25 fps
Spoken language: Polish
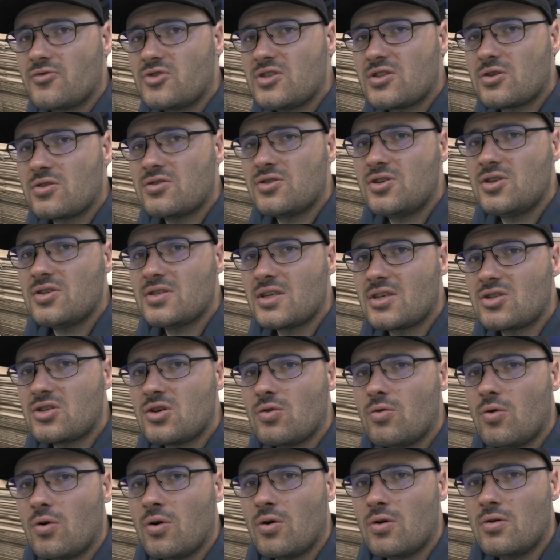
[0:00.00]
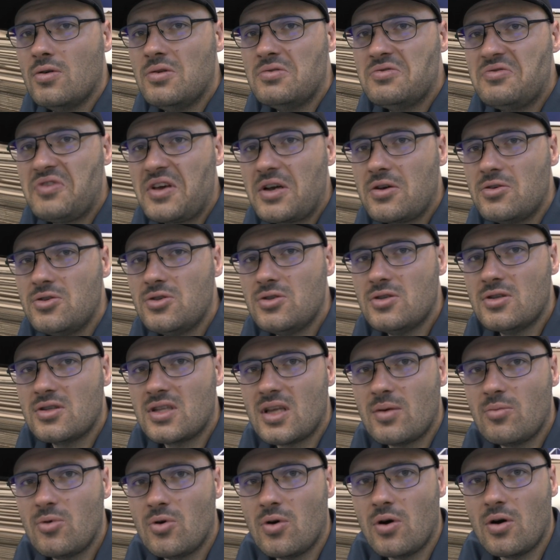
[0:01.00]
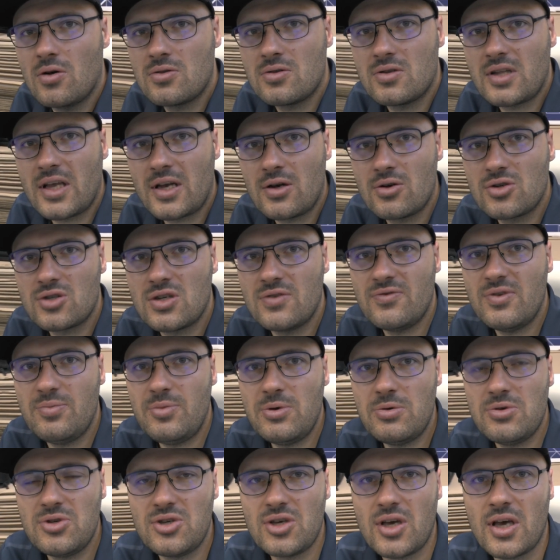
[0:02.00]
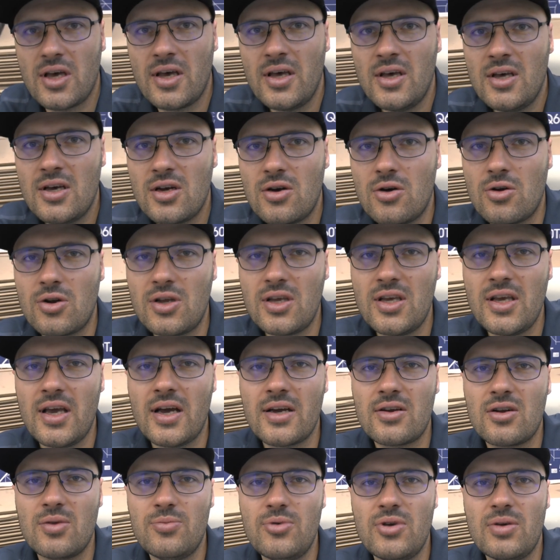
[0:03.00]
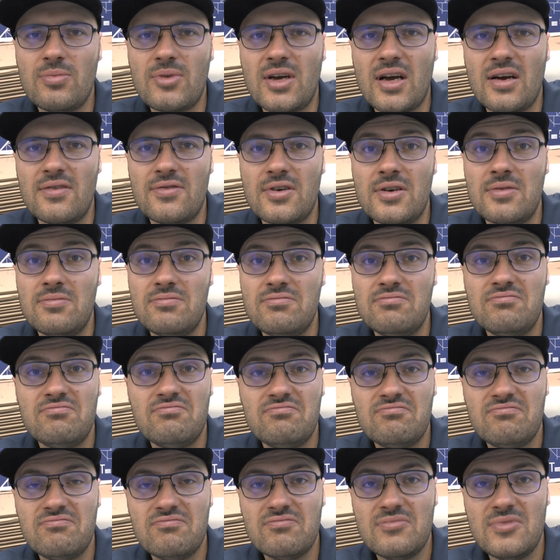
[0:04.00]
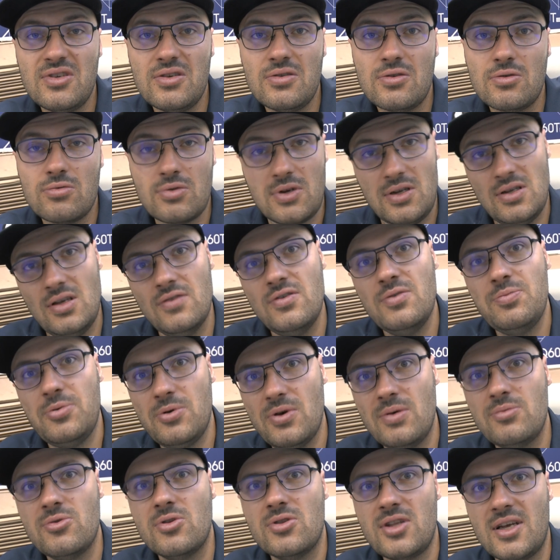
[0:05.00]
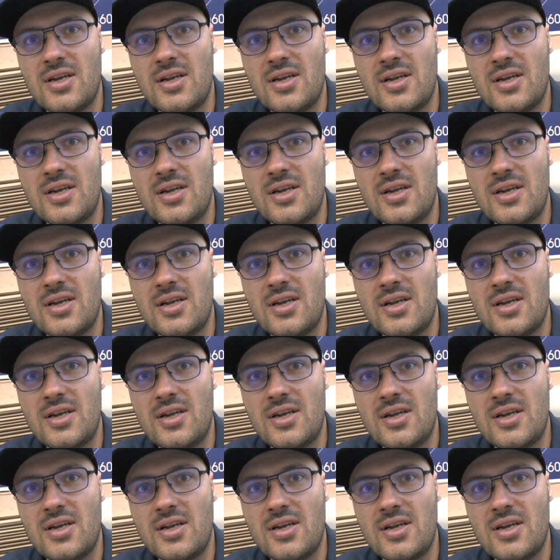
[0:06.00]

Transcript: A wszystko się zaczęło dwie godziny temu od tego, że wybiły się korki, jak robiłem kawę, której nie wypiłem do